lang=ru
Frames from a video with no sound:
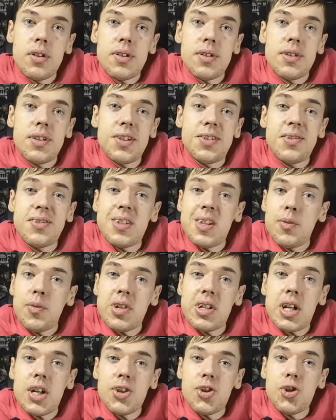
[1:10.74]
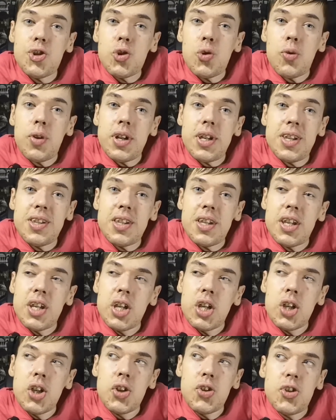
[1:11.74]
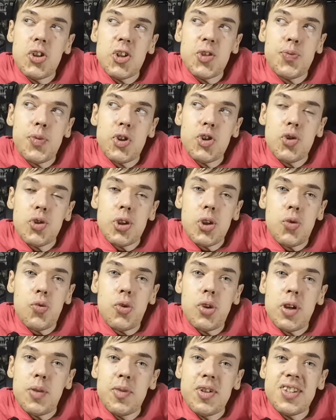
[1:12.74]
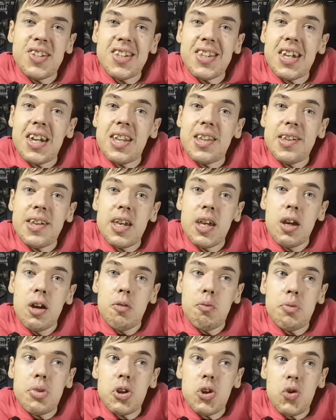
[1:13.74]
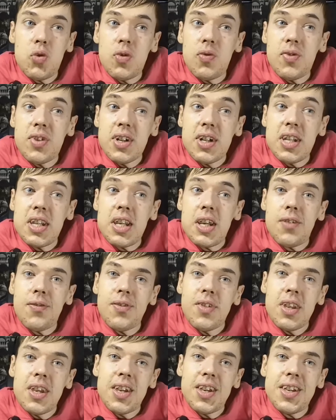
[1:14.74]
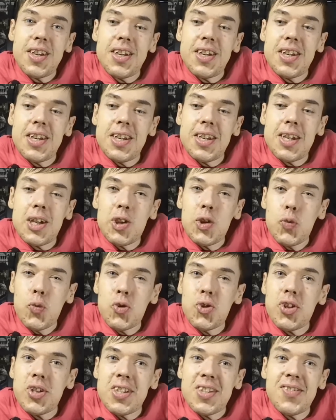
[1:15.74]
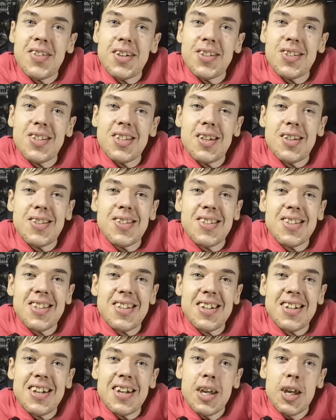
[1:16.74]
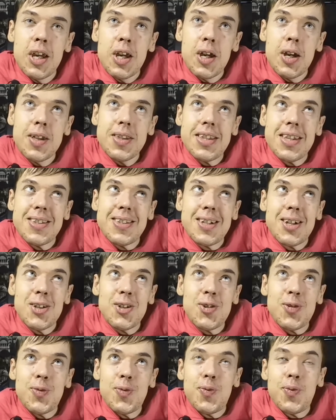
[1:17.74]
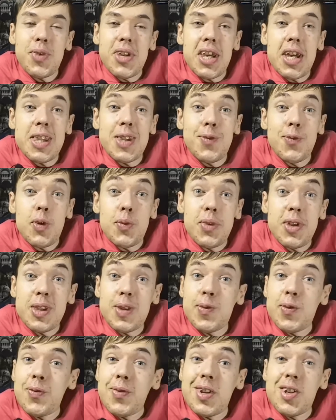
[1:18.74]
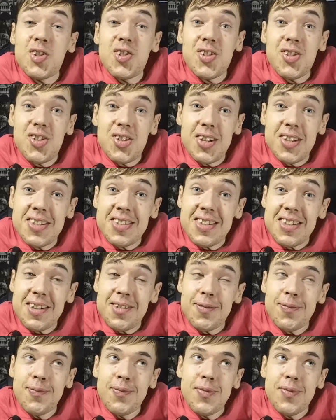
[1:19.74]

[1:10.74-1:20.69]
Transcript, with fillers: Действительно, мне кажется, что у Арины сейчас пошел такой эмоциональный подъем в игре, и я думаю, что это связано с, э, так скажем, приятными моментами в личной жизни.